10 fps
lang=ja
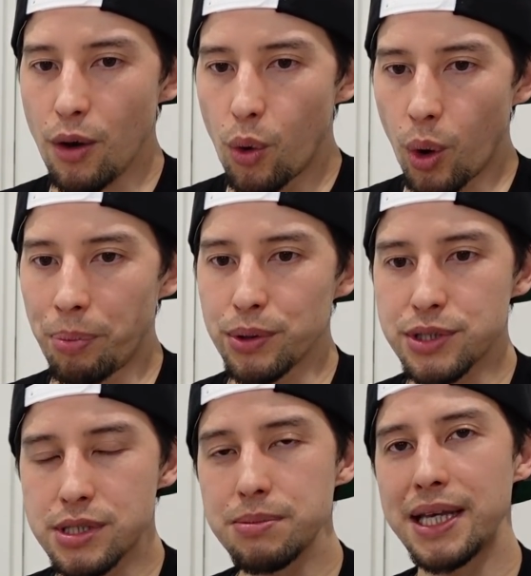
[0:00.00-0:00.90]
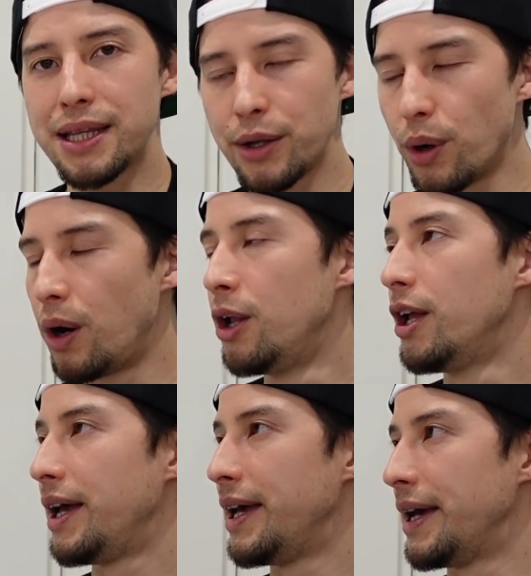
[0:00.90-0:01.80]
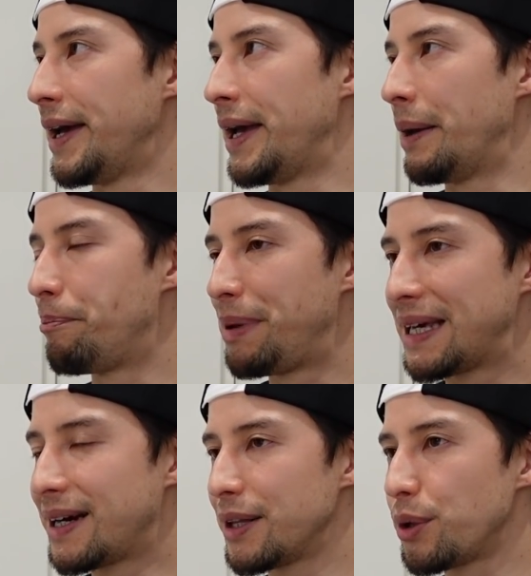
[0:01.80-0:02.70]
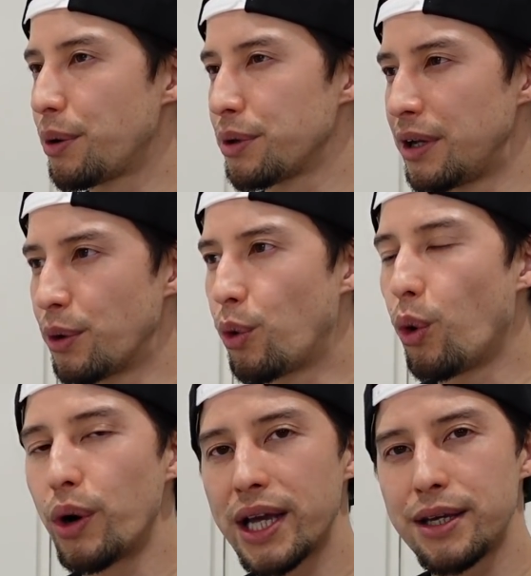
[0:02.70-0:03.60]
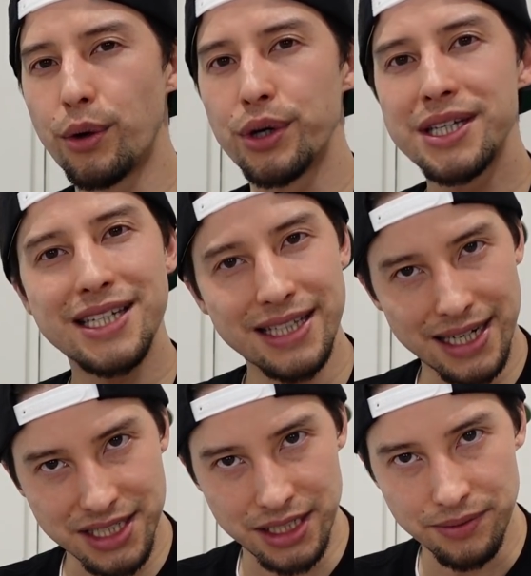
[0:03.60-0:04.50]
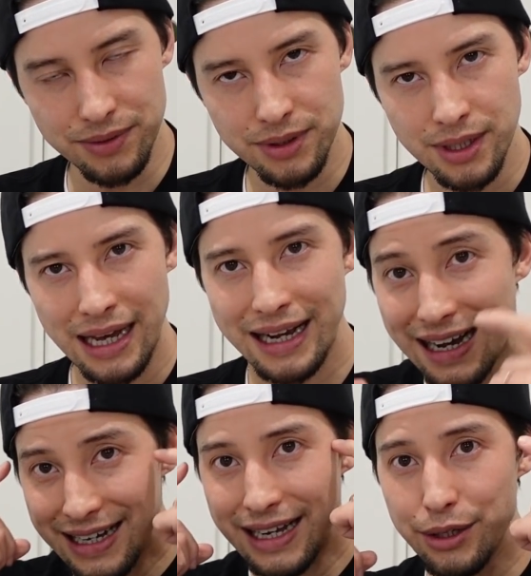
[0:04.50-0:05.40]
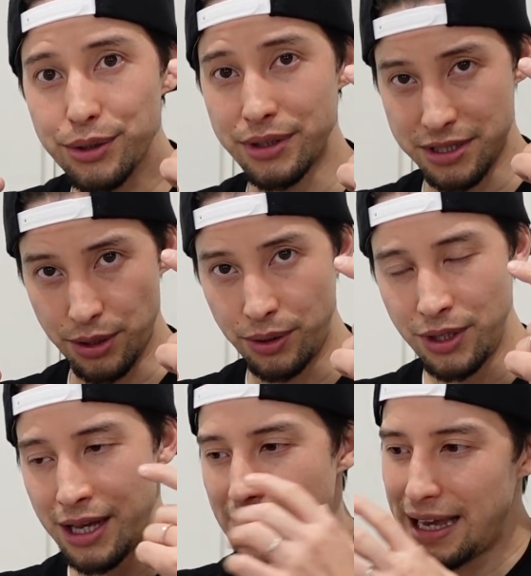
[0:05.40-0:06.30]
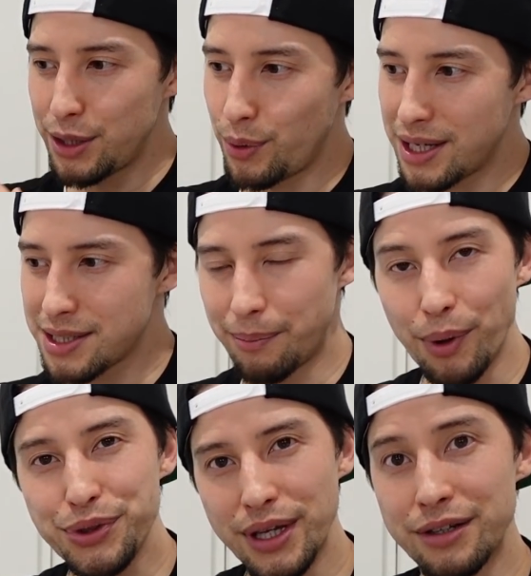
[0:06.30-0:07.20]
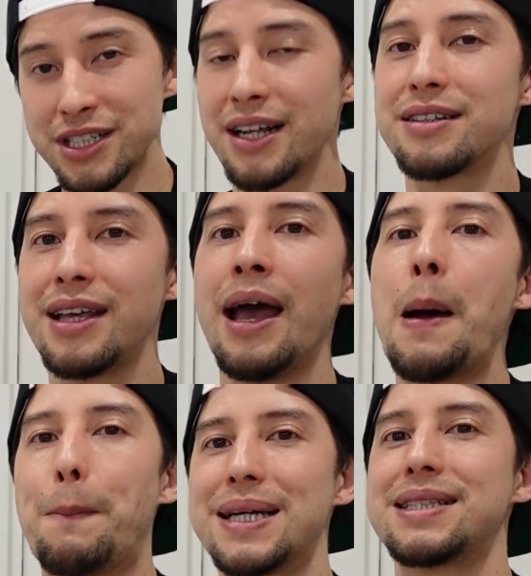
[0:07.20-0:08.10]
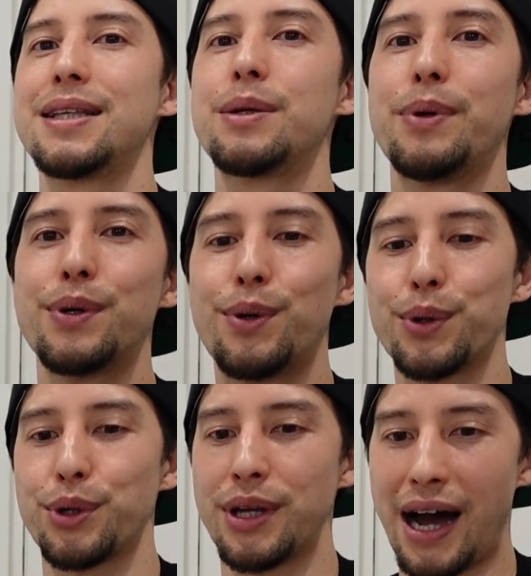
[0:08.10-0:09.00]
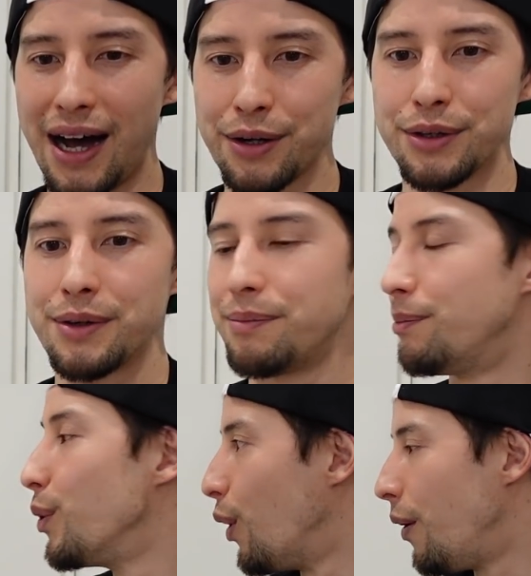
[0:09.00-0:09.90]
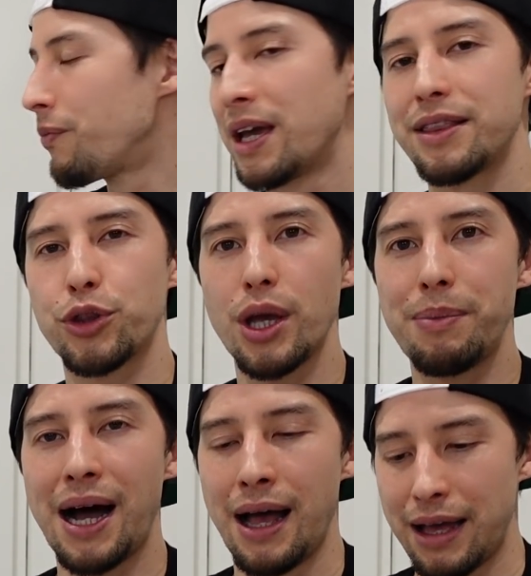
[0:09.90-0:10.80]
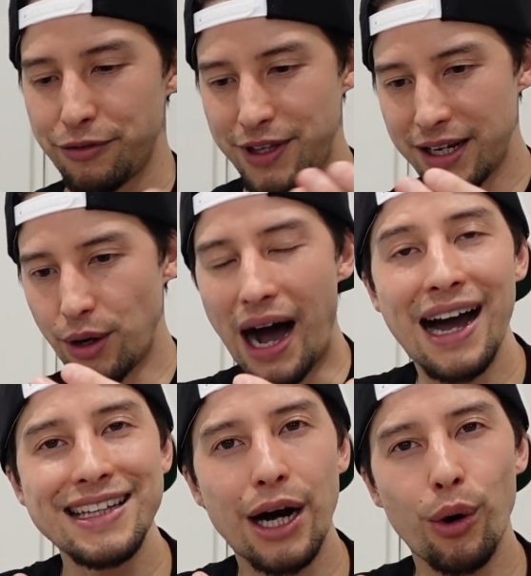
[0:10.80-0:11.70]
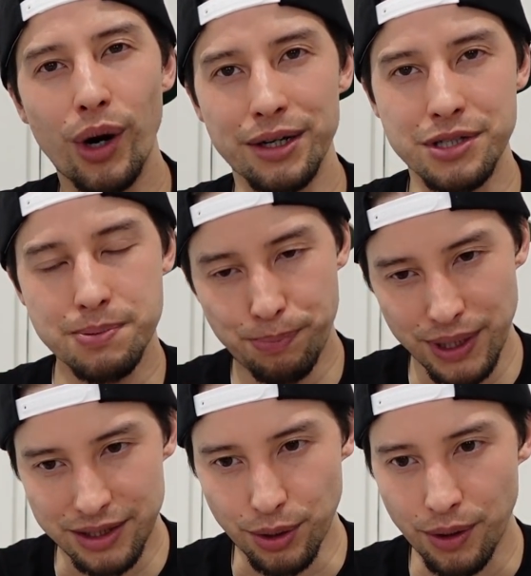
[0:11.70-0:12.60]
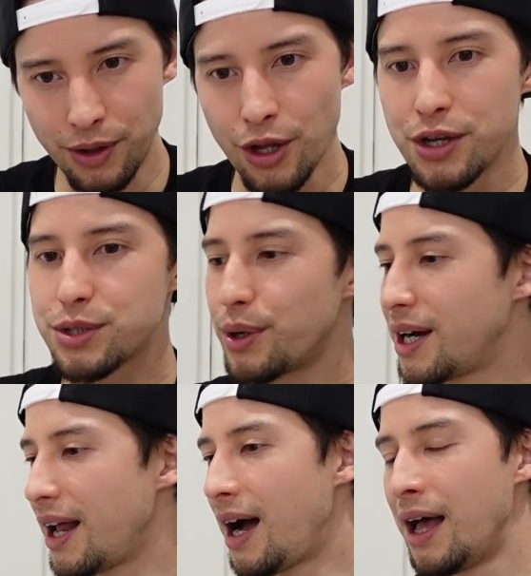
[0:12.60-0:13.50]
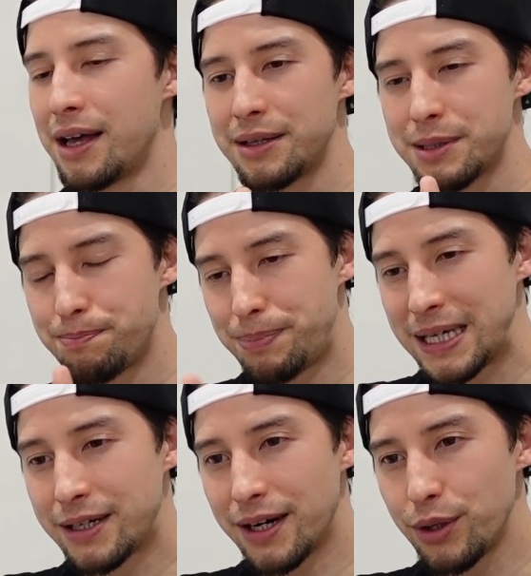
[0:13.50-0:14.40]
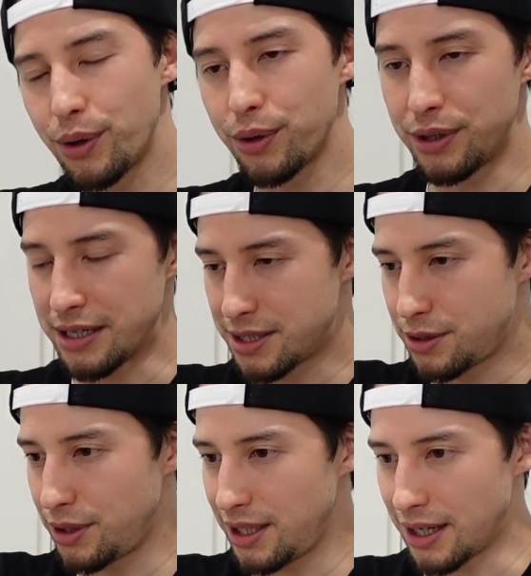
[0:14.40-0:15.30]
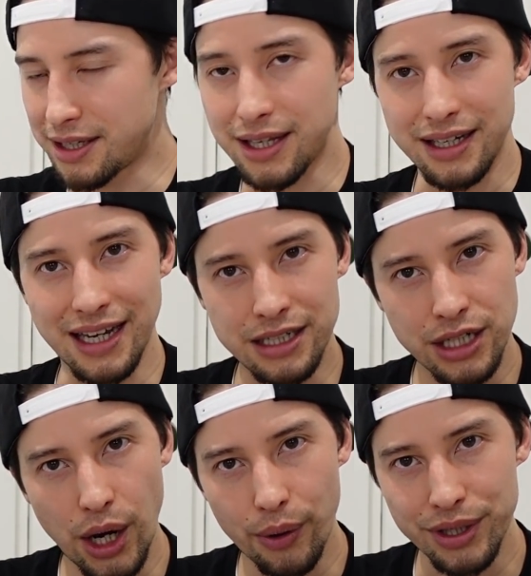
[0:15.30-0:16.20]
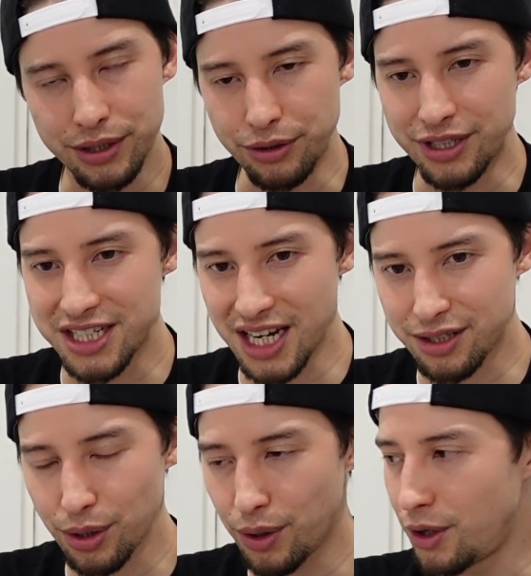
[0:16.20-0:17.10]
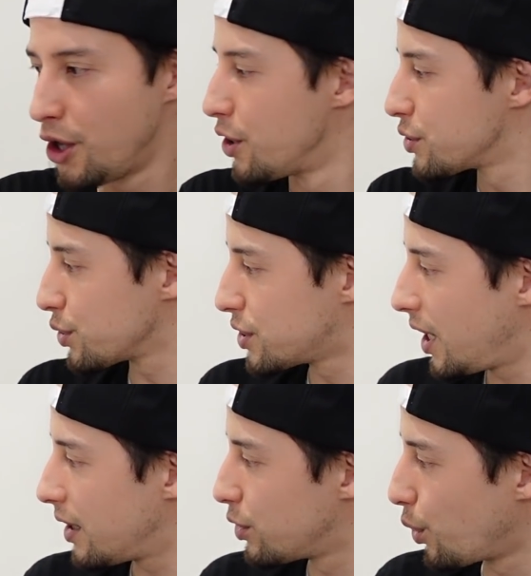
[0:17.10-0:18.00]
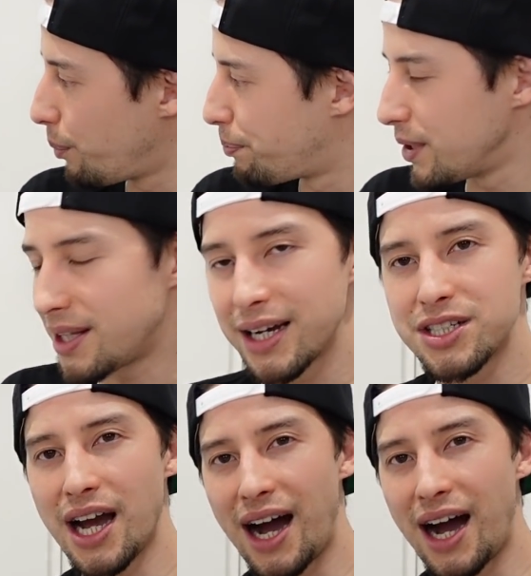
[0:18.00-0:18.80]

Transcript: ほぼ全ての、えー、ピックアンドロールでの攻撃の引き出し考えうるですよエドワーズが持っているじゃなくてバスケットボールコートにあるもの例えば二人の間を割るスプリットそれからピックアンドロールでスクリーンが来た逆側を行くリジェクトそしてドロップに対して